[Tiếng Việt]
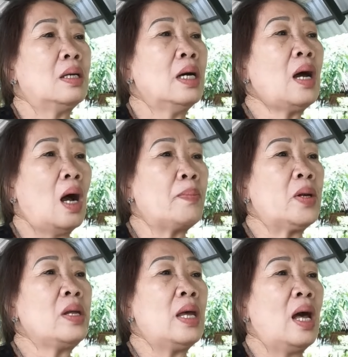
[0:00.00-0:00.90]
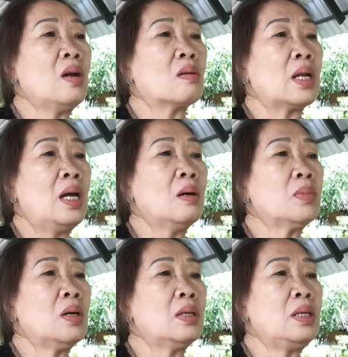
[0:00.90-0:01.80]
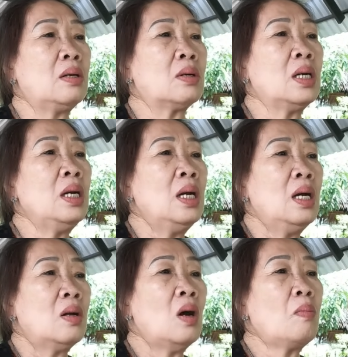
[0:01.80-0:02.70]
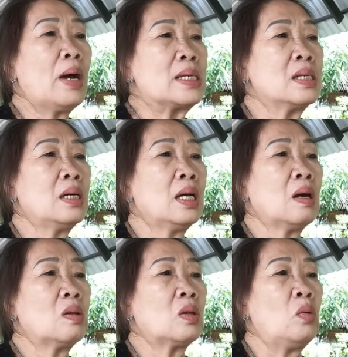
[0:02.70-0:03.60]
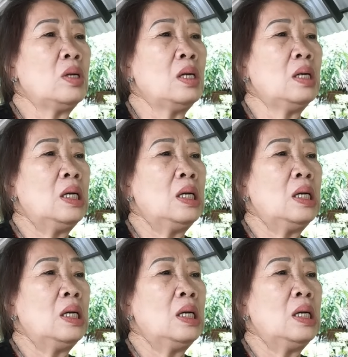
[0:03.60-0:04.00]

nó hợp thì nó dễ còn để không thôi nó nhiều người nói đó ông bà xưa hay coi tuổi nó